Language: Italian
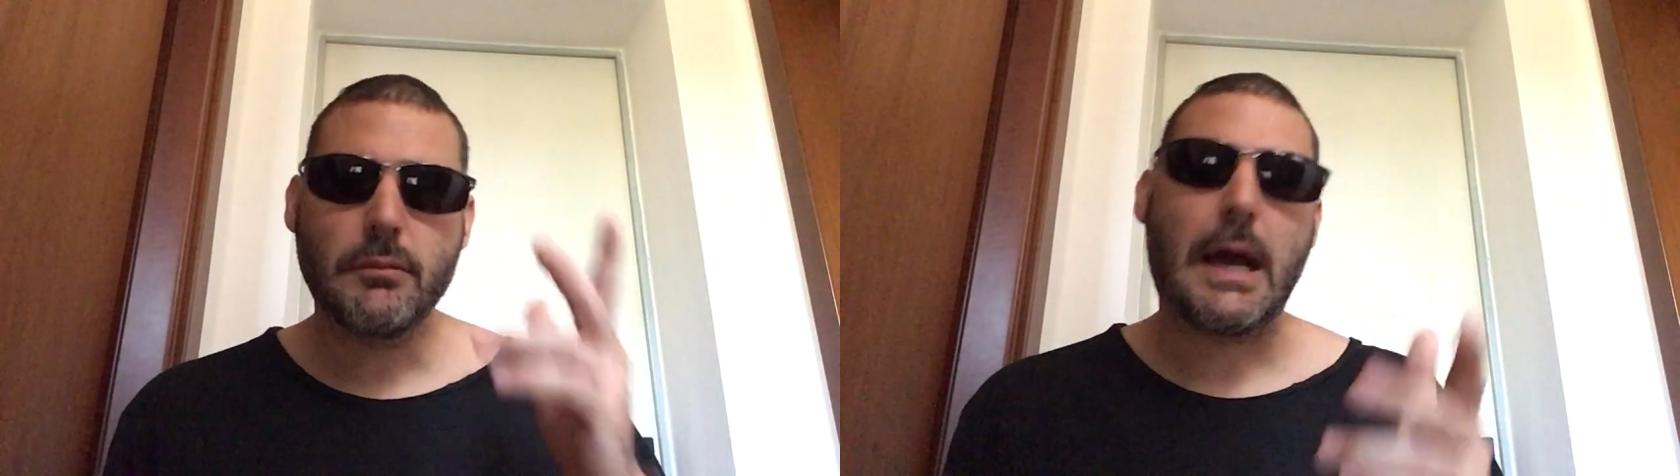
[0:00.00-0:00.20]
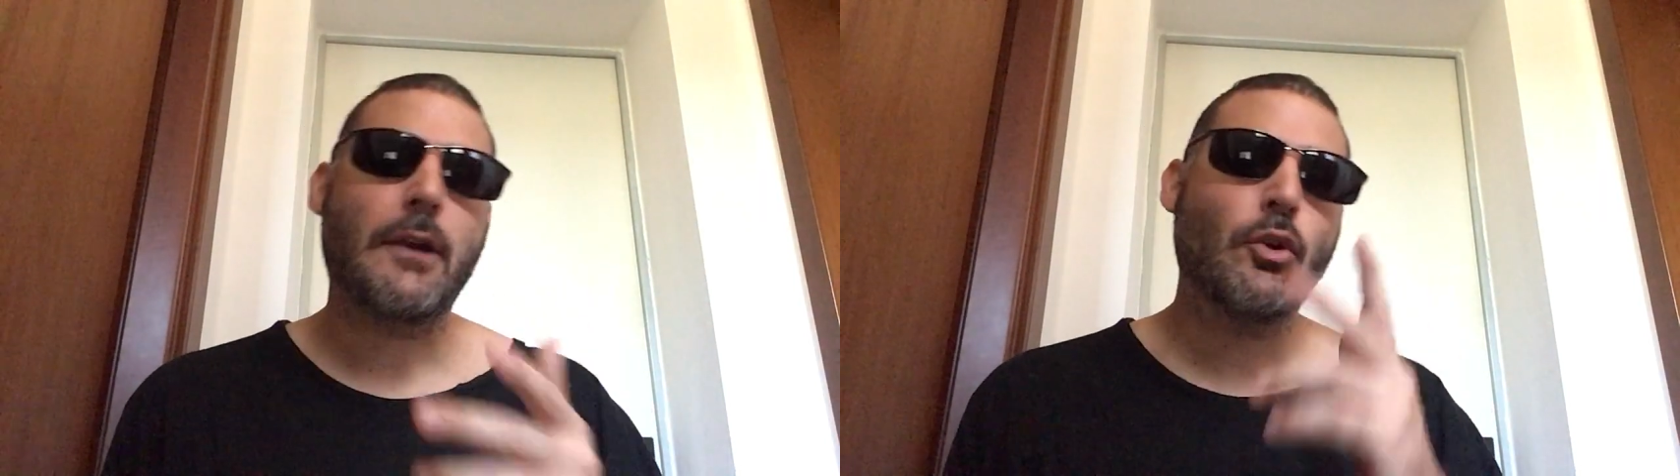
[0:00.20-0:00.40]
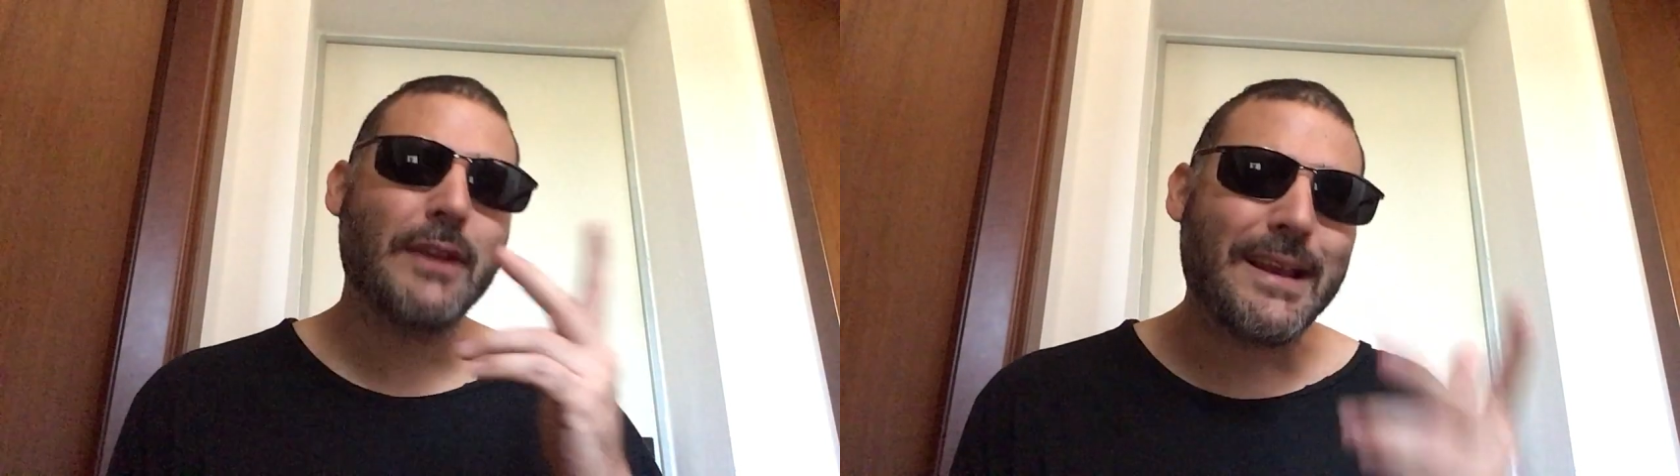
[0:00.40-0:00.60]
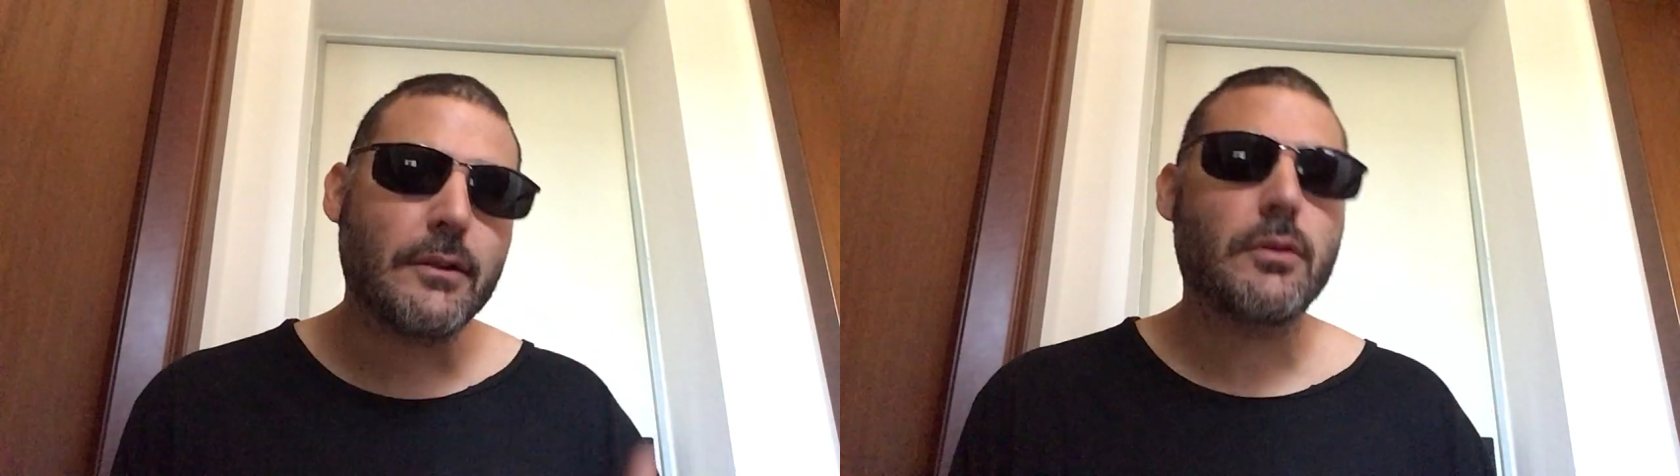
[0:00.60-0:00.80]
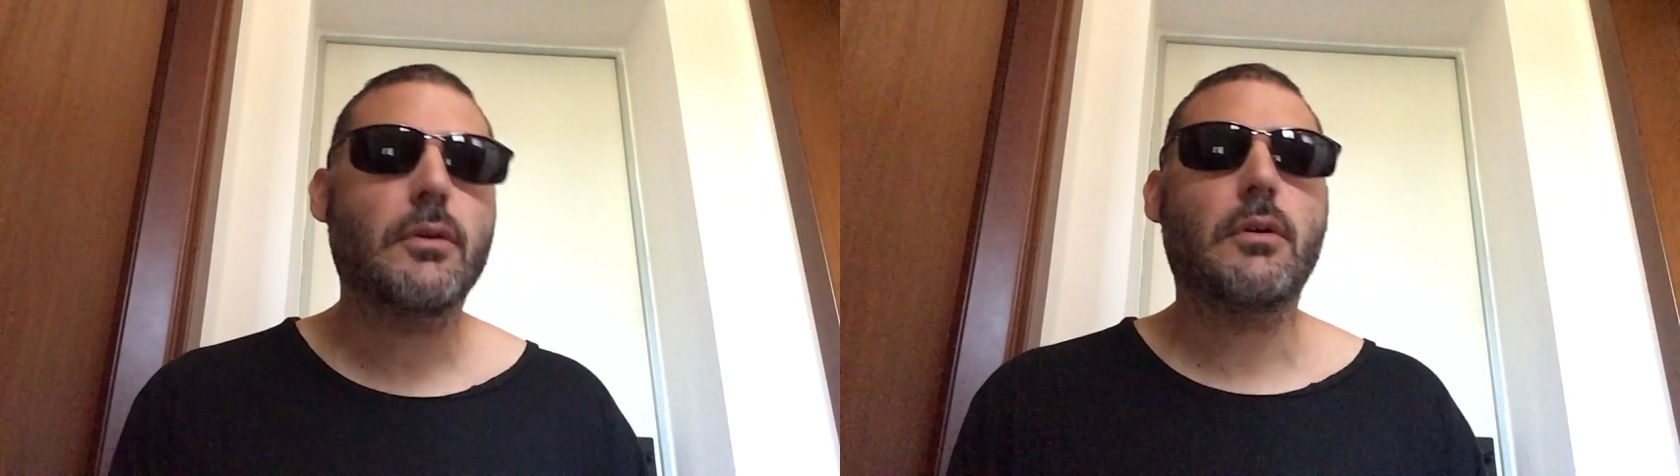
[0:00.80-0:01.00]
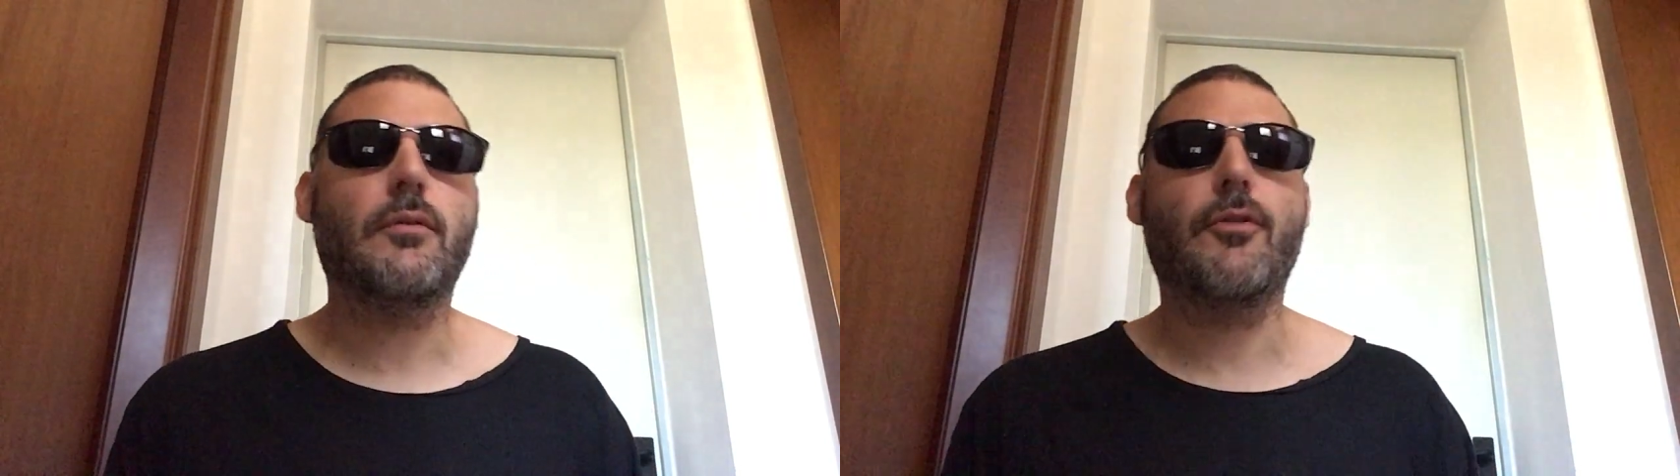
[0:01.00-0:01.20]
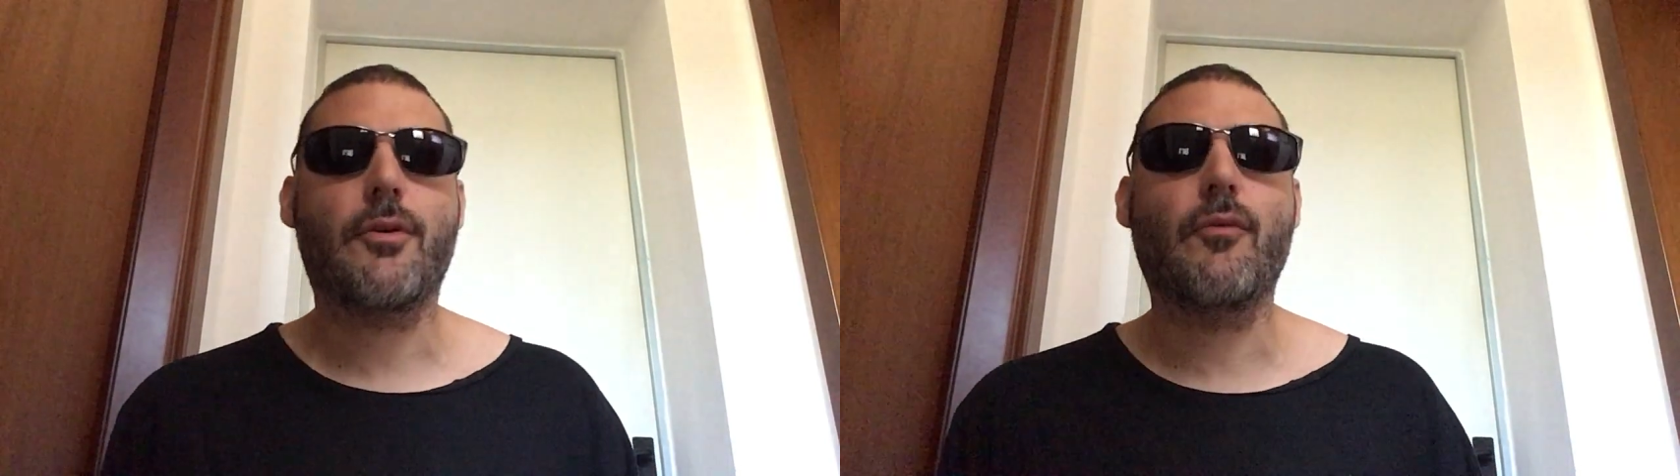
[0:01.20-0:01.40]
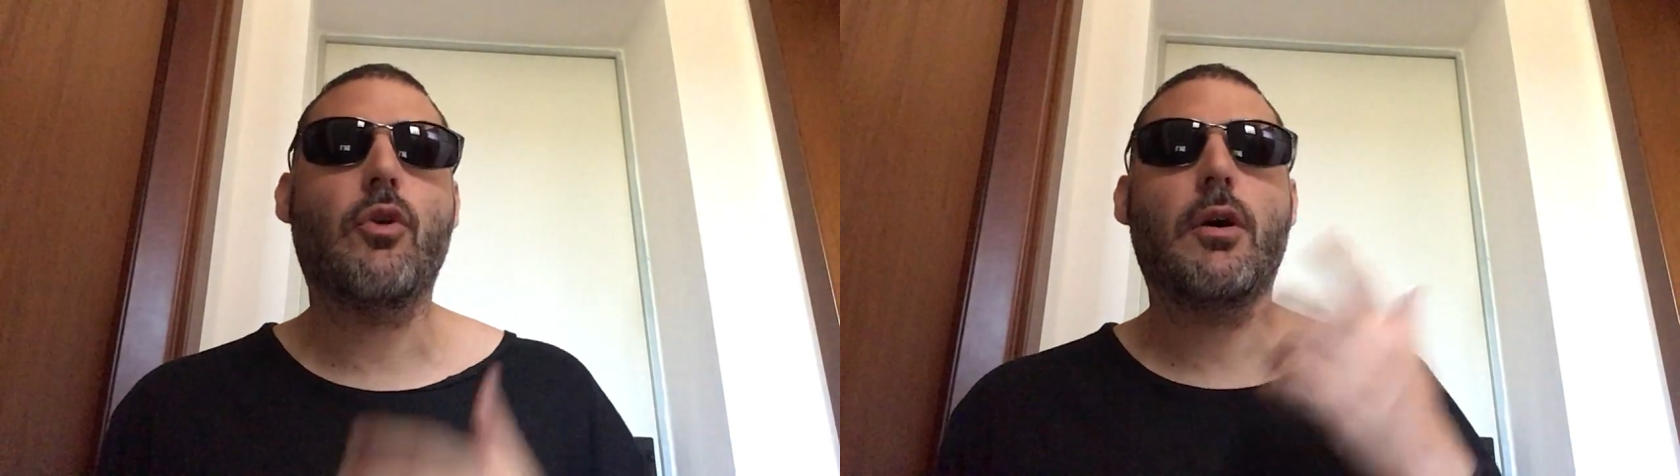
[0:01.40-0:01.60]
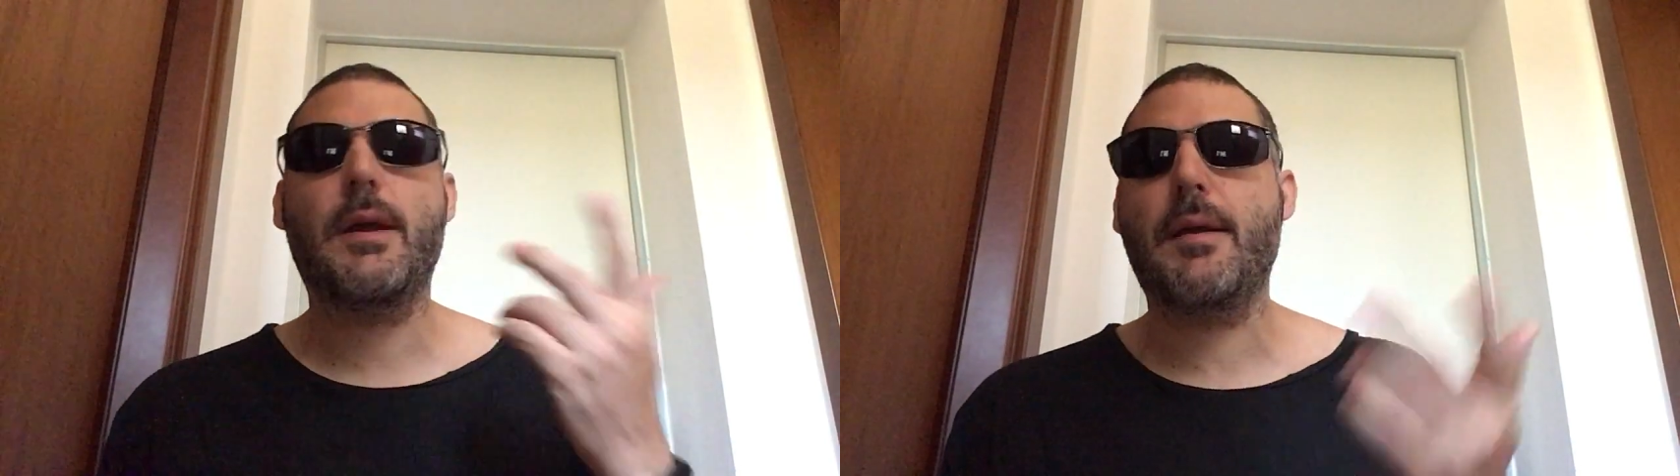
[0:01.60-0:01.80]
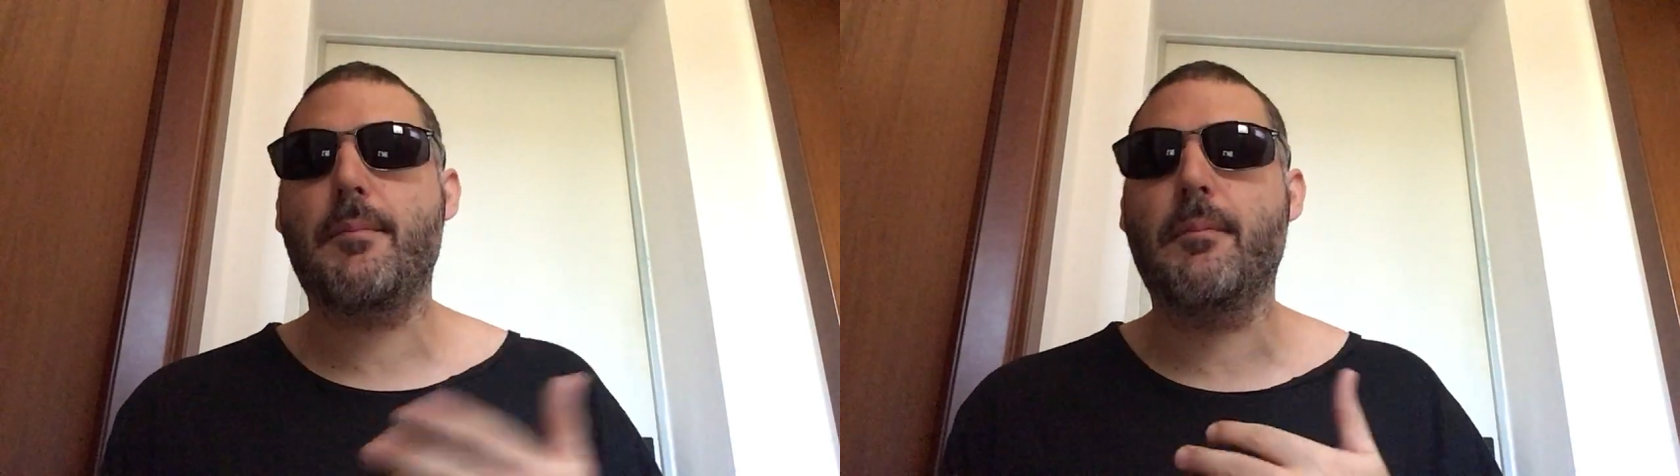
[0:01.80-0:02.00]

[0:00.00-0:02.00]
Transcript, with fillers: hanno detto vo- vuole